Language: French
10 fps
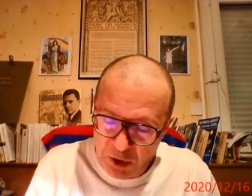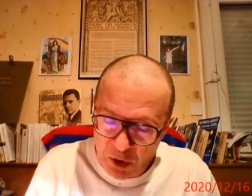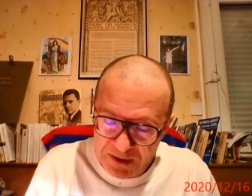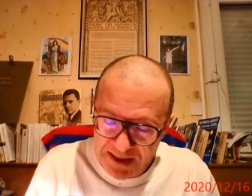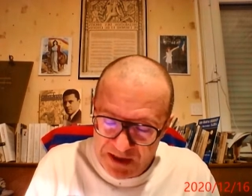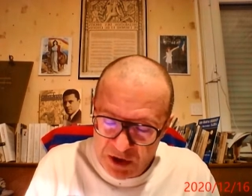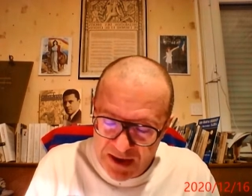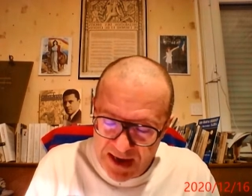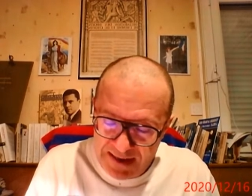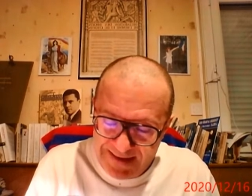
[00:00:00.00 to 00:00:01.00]
grand
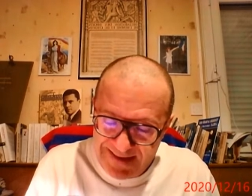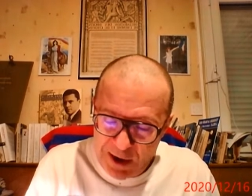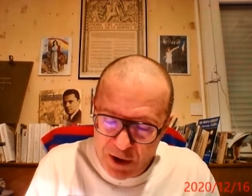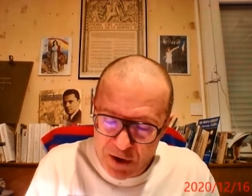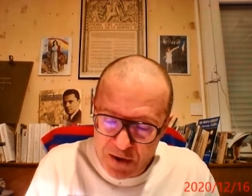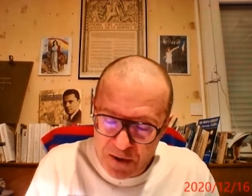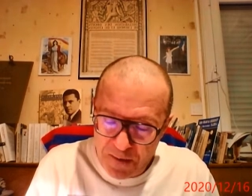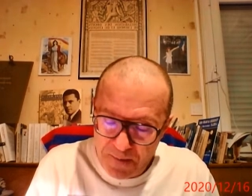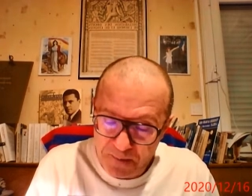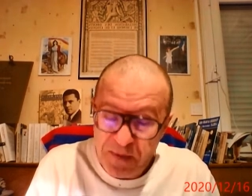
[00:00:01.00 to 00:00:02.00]
arsenal
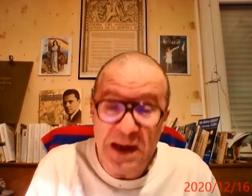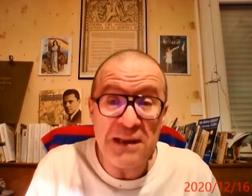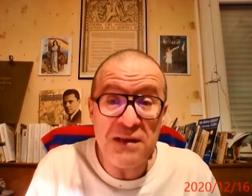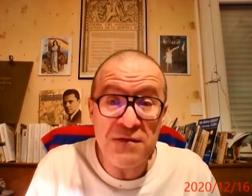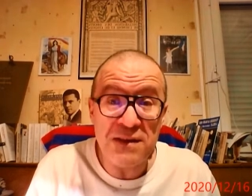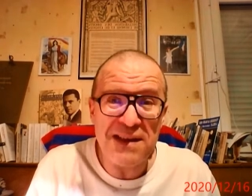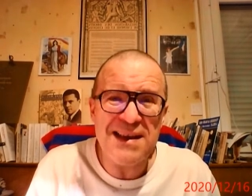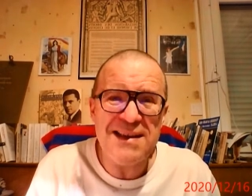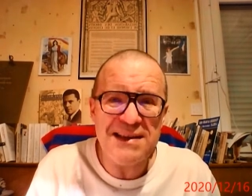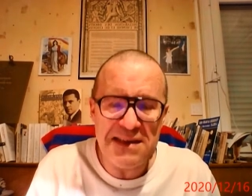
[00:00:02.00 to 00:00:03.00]
Cahors à des vins
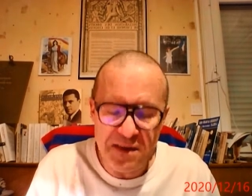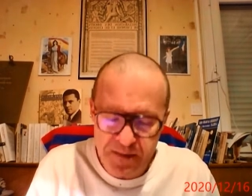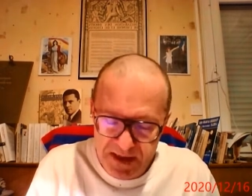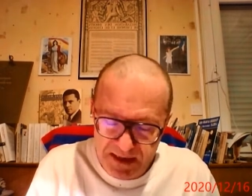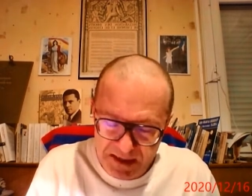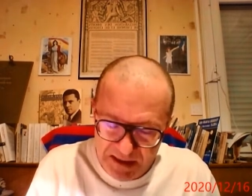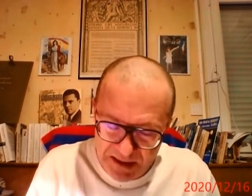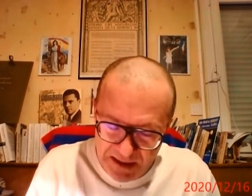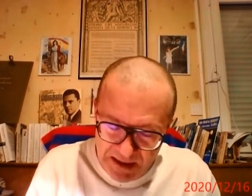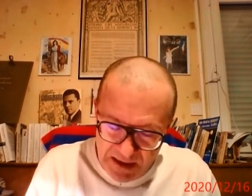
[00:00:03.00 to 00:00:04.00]
estimés.
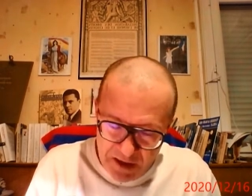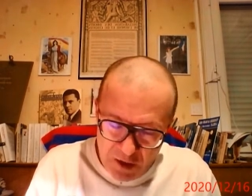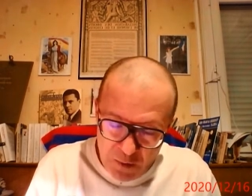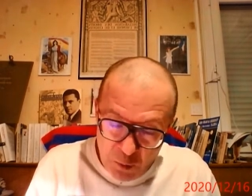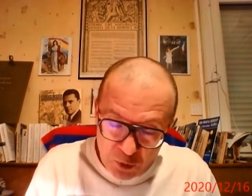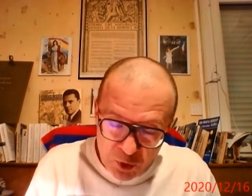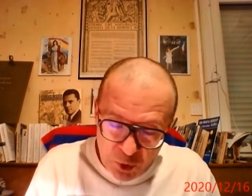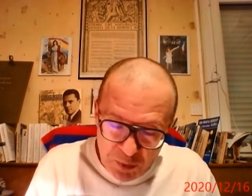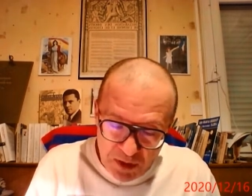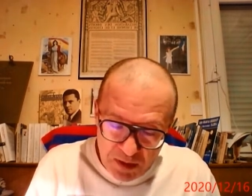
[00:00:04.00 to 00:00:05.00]

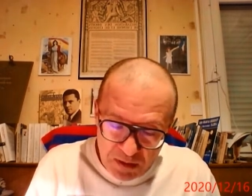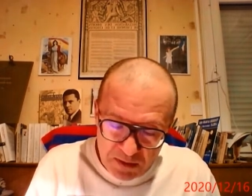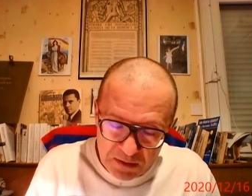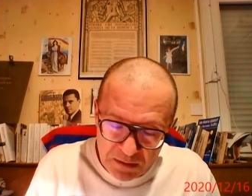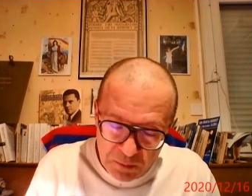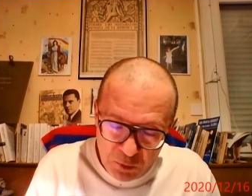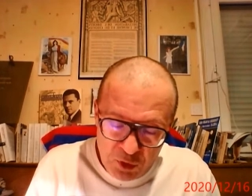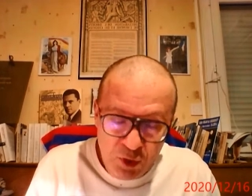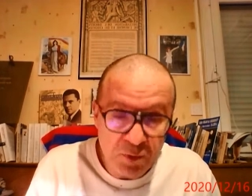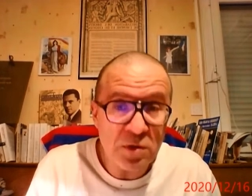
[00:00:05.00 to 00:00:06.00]
Montauban,
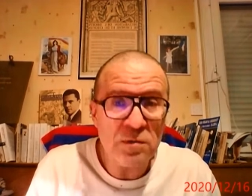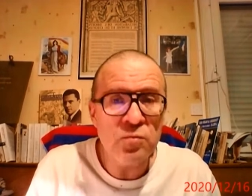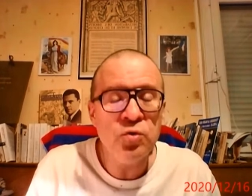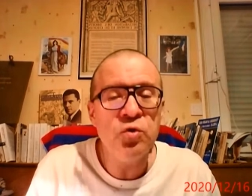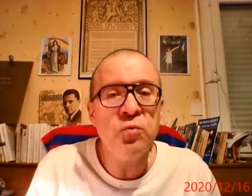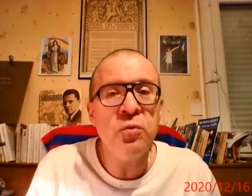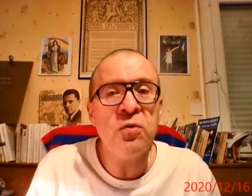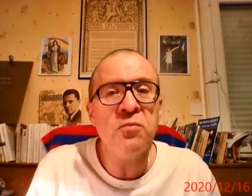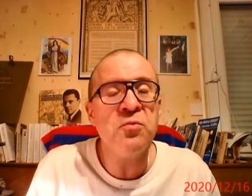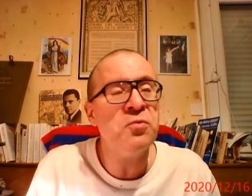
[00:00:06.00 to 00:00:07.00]
Montauban,
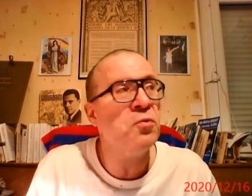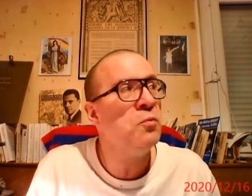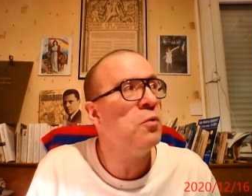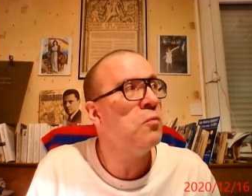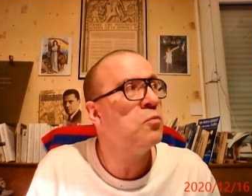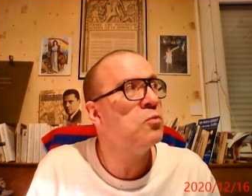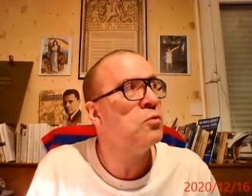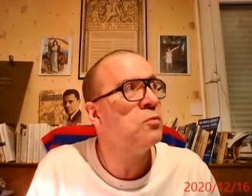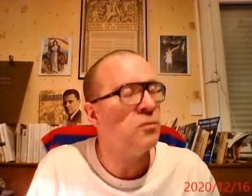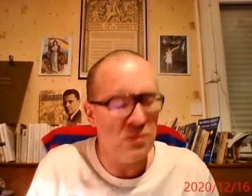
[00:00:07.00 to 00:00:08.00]
Montauban, Montauban,
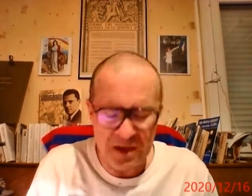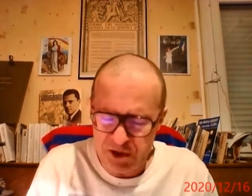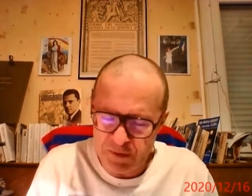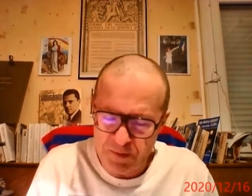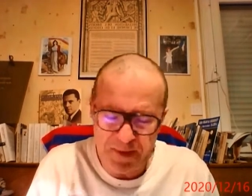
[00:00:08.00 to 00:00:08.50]
Montauban, régiment